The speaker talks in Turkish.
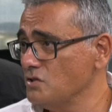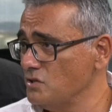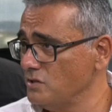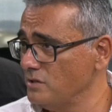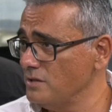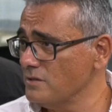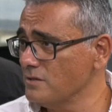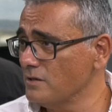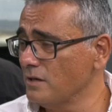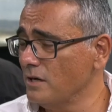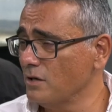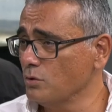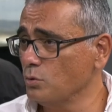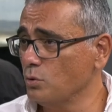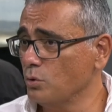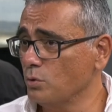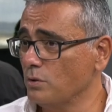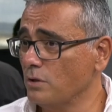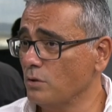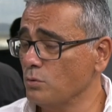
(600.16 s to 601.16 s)
ciddi zarar
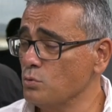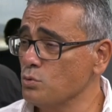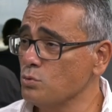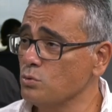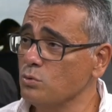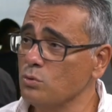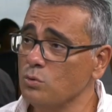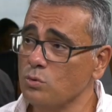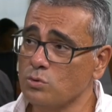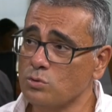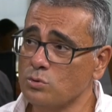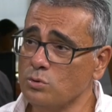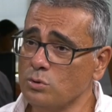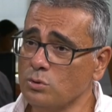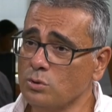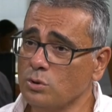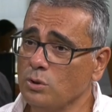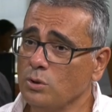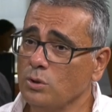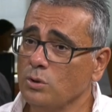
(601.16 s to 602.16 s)
gördüler. Üstüne
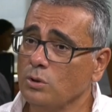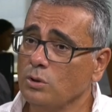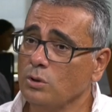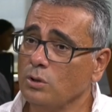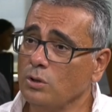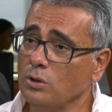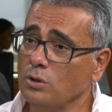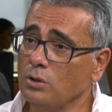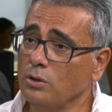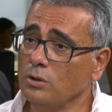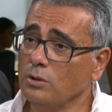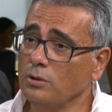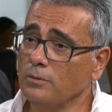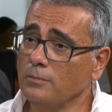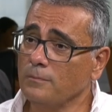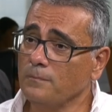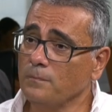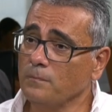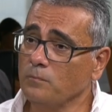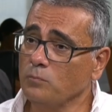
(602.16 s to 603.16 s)
üstlük e,
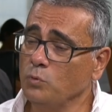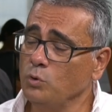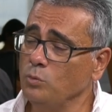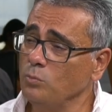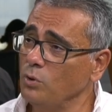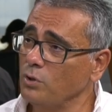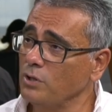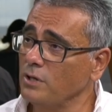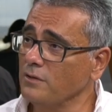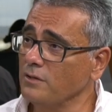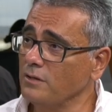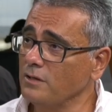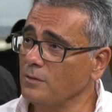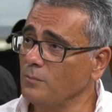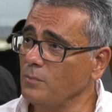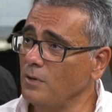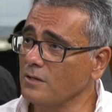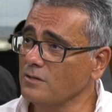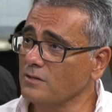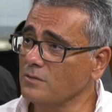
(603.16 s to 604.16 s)
büyüme oranlarına
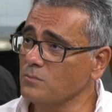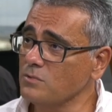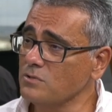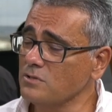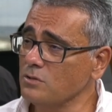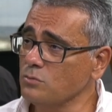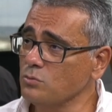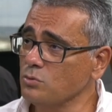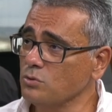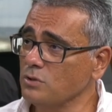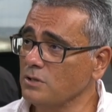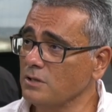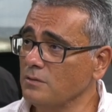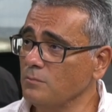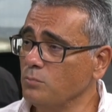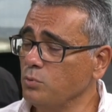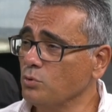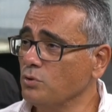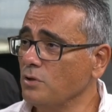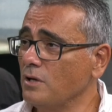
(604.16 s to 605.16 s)
baktığımızda Türkiye'nin
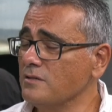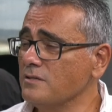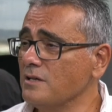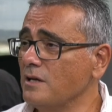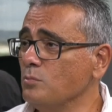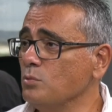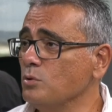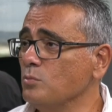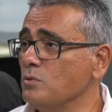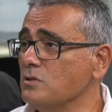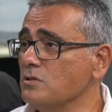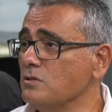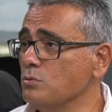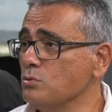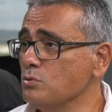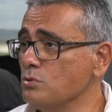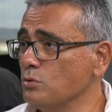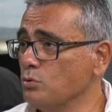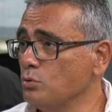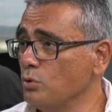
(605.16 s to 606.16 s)
potansiyel
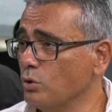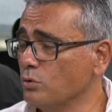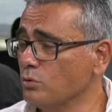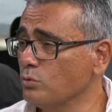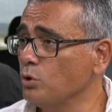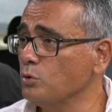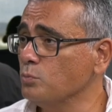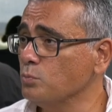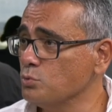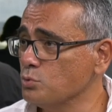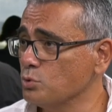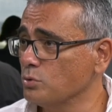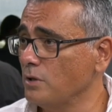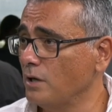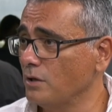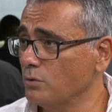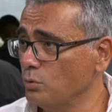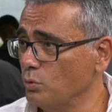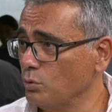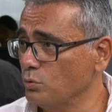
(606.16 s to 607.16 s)
büyümesinin
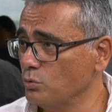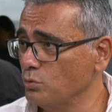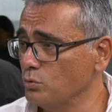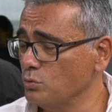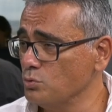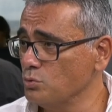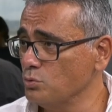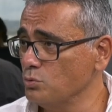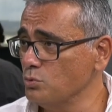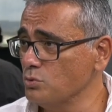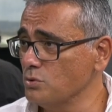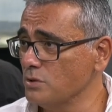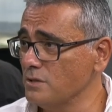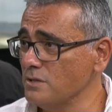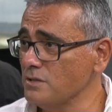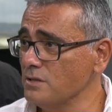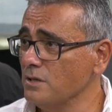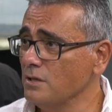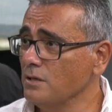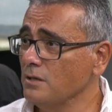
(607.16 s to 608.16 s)
%4-4,5'larda olduğunu
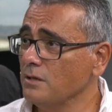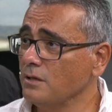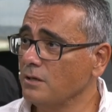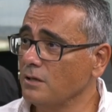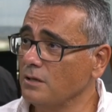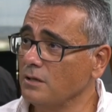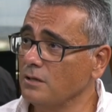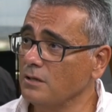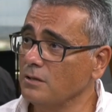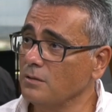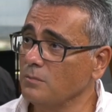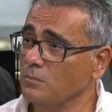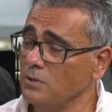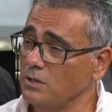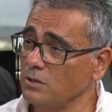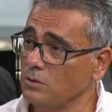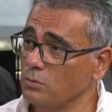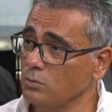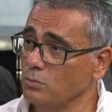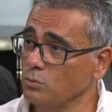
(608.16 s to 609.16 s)
düşünürseniz e,
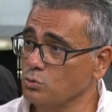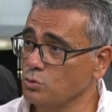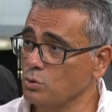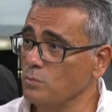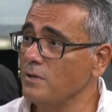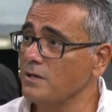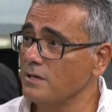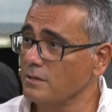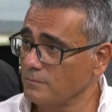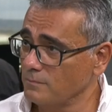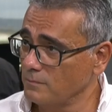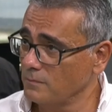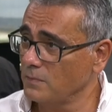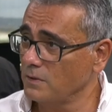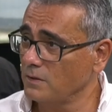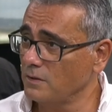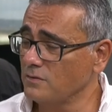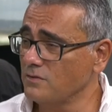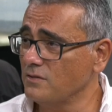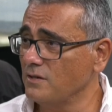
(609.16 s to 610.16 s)
bir küçülme
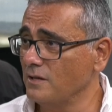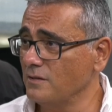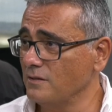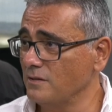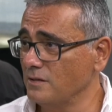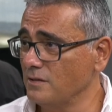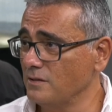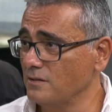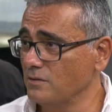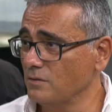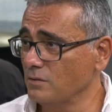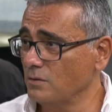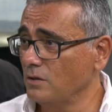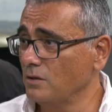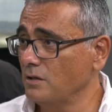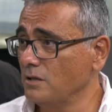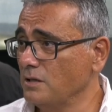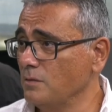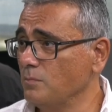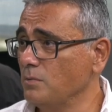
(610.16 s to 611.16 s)
e, trendine girdik
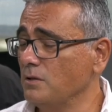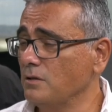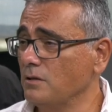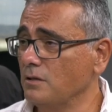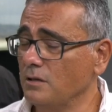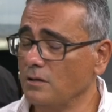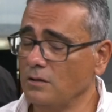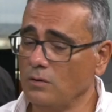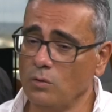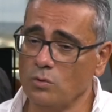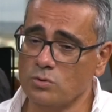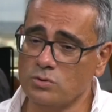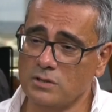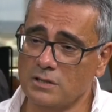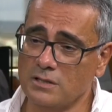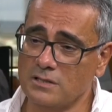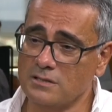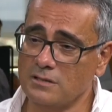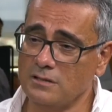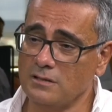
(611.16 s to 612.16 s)
e,
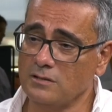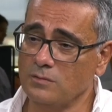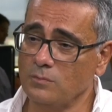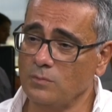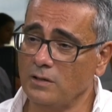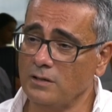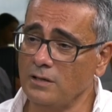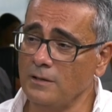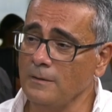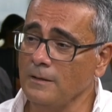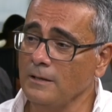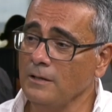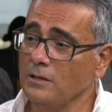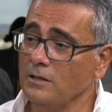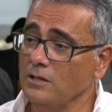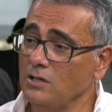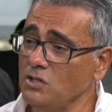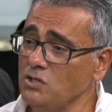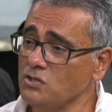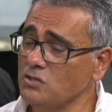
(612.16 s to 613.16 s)
2018'den itibaren.
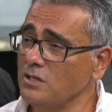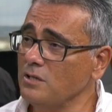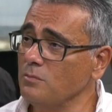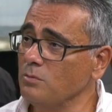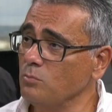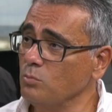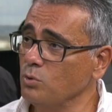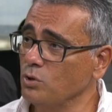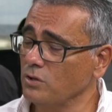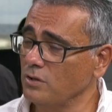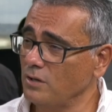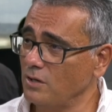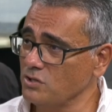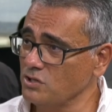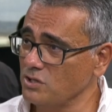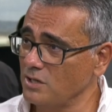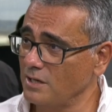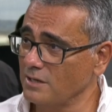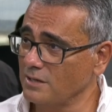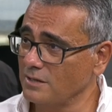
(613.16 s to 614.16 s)
İş talebin bu kadar
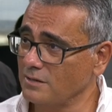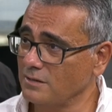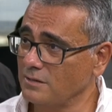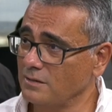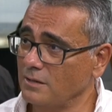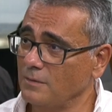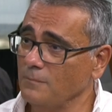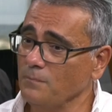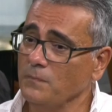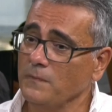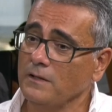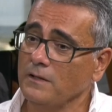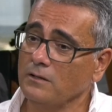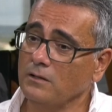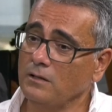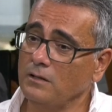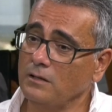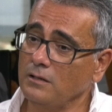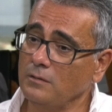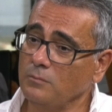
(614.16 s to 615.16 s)
aşağı gitti
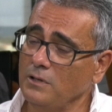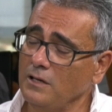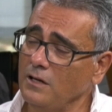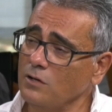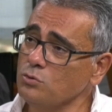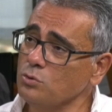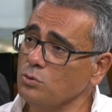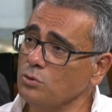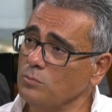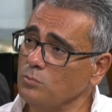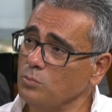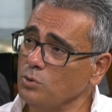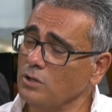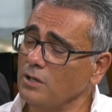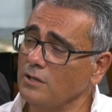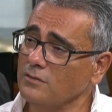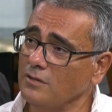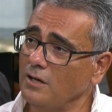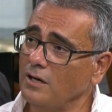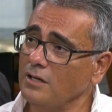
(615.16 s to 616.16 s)
e, bilançoların bu
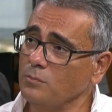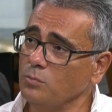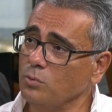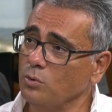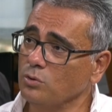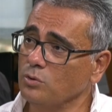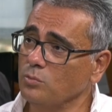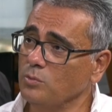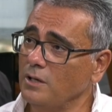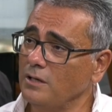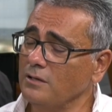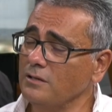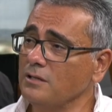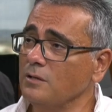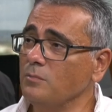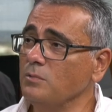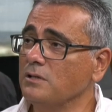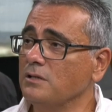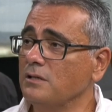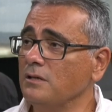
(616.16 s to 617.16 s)
kadar tahrip olduğu bir yerde
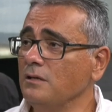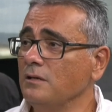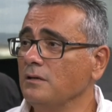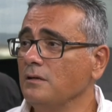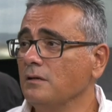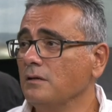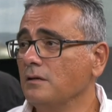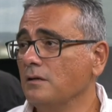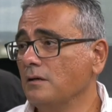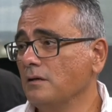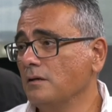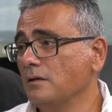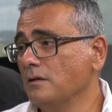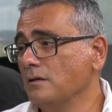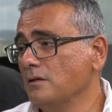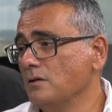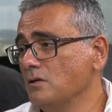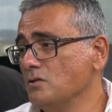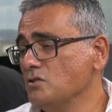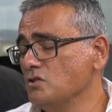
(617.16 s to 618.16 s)
tabii ki e,
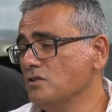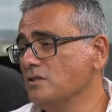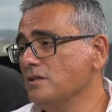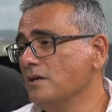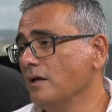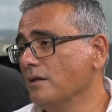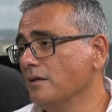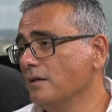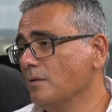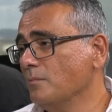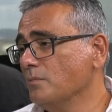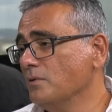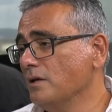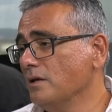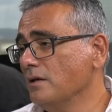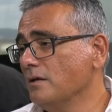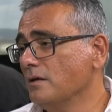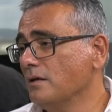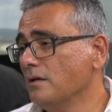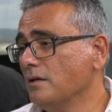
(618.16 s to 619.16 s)
ciddi
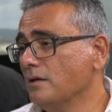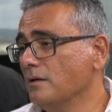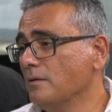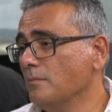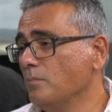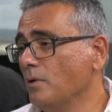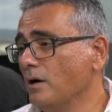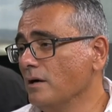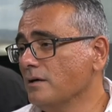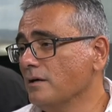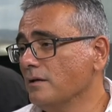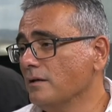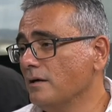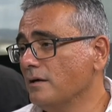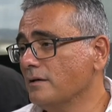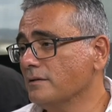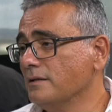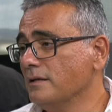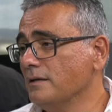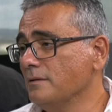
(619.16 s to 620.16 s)
anlamda e,
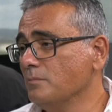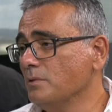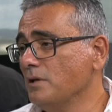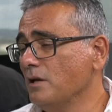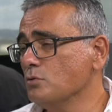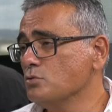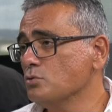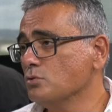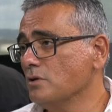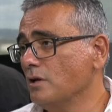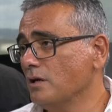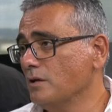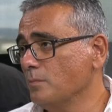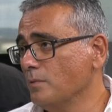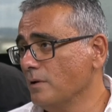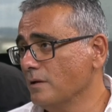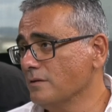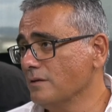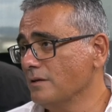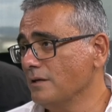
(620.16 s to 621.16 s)
bankalarda bilanço
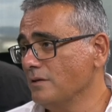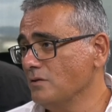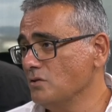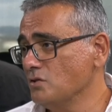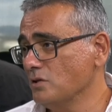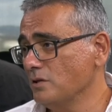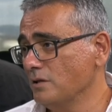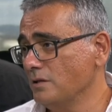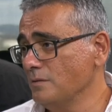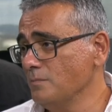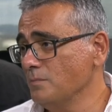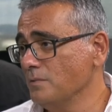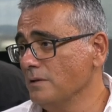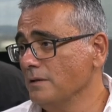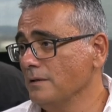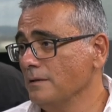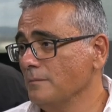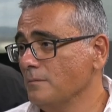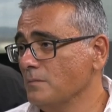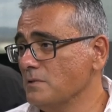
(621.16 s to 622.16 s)
tahribatına endişelenip
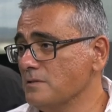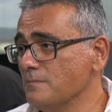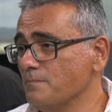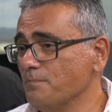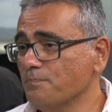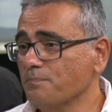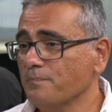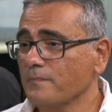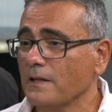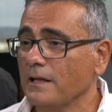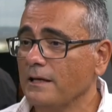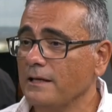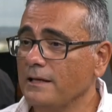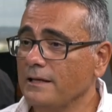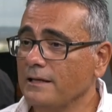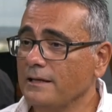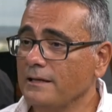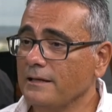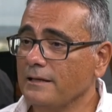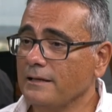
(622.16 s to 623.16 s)
bizim
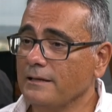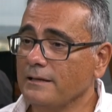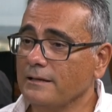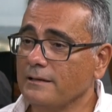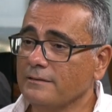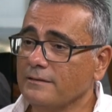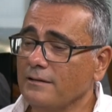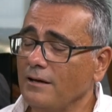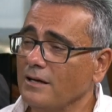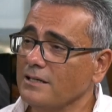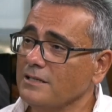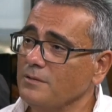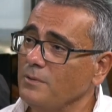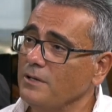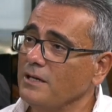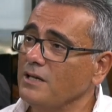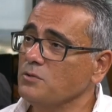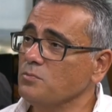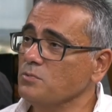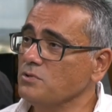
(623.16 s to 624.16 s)
e, takibe
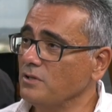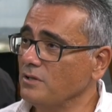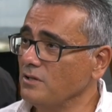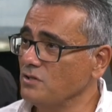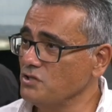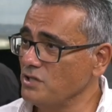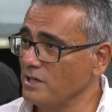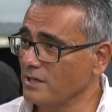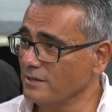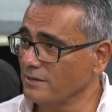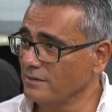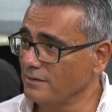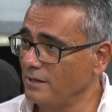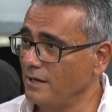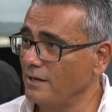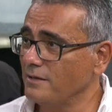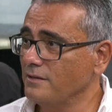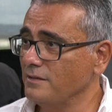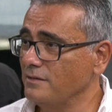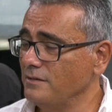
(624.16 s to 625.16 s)
geçmiş
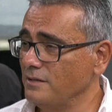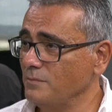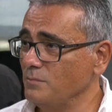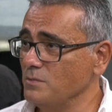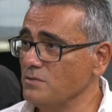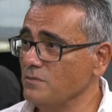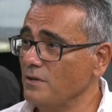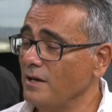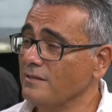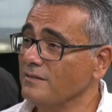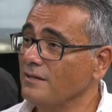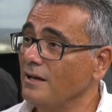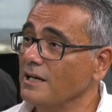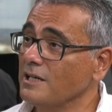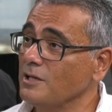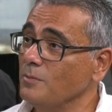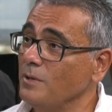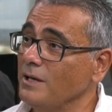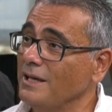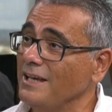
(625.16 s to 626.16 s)
alacaklar dediğimiz veya
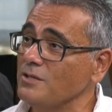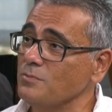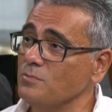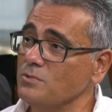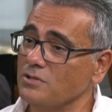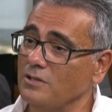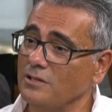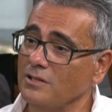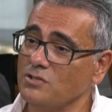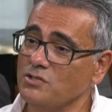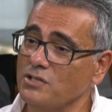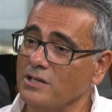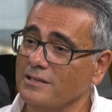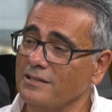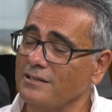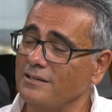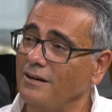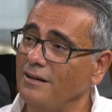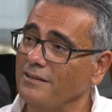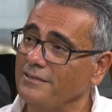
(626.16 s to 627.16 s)
takibe geçmiş
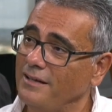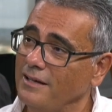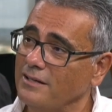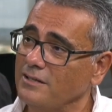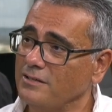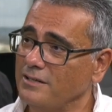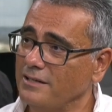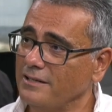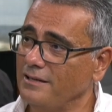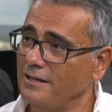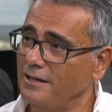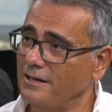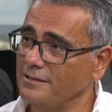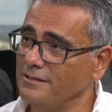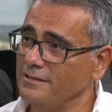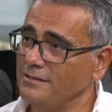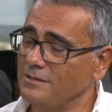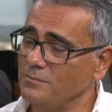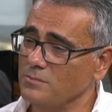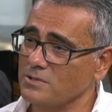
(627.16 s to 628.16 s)
alacaklara aday krediler
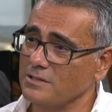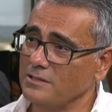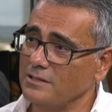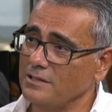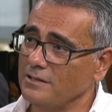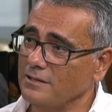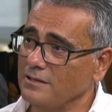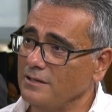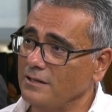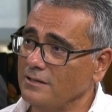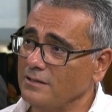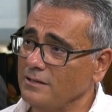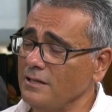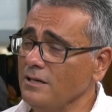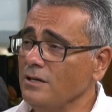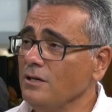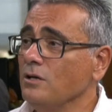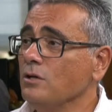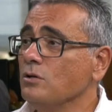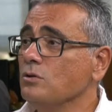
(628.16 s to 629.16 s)
dediğimiz kredilerde de
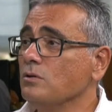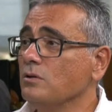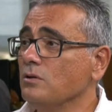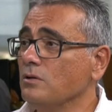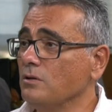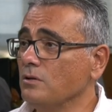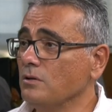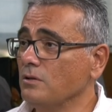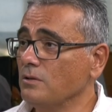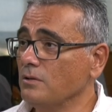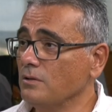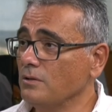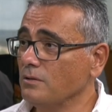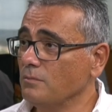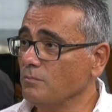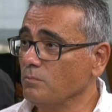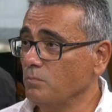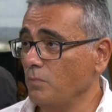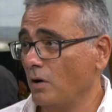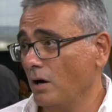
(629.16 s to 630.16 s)
e,
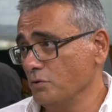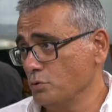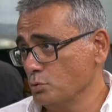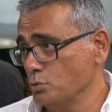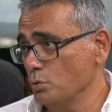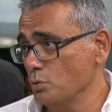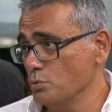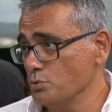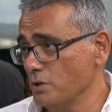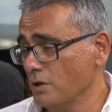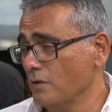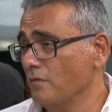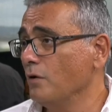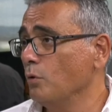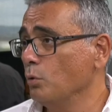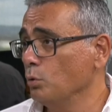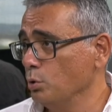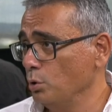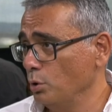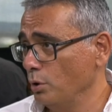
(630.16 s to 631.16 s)
artış olacak ve
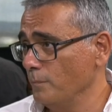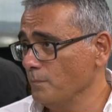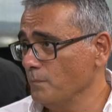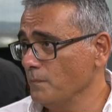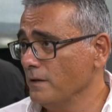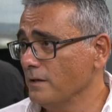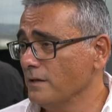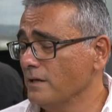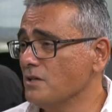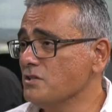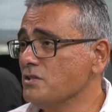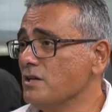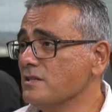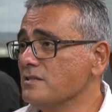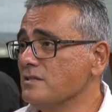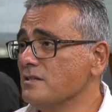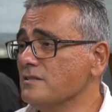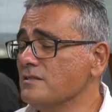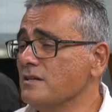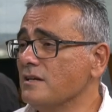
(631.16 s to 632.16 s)
oluyor. Hı. Geçen
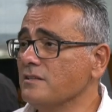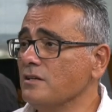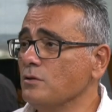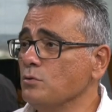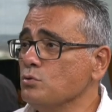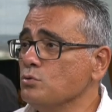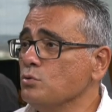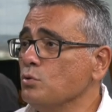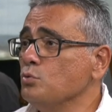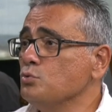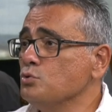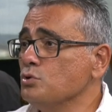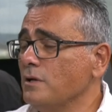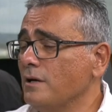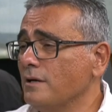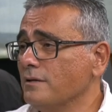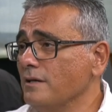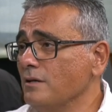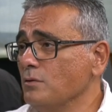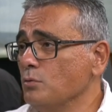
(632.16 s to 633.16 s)
sene zaten yüzde
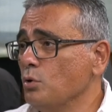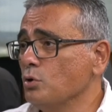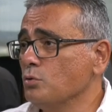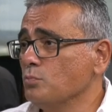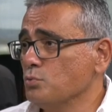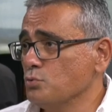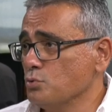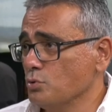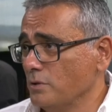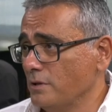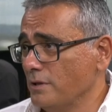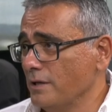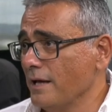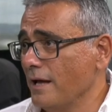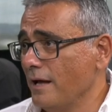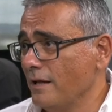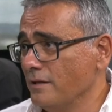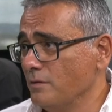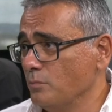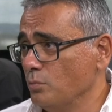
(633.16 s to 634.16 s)
üçlerden dört buçuklara
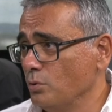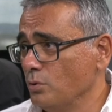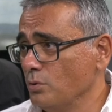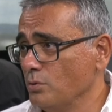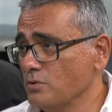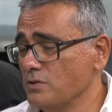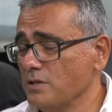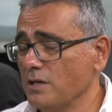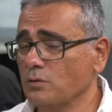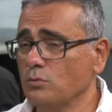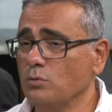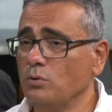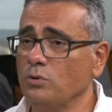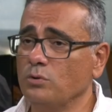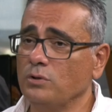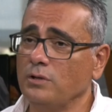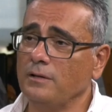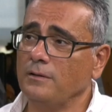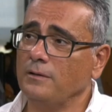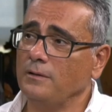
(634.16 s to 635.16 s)
geldi bu sektörde.
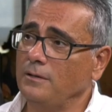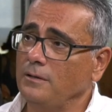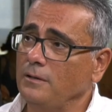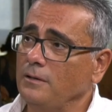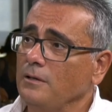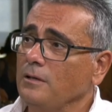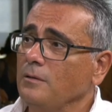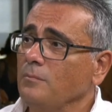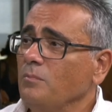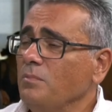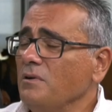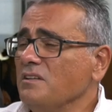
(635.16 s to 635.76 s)
Yani batık krediler.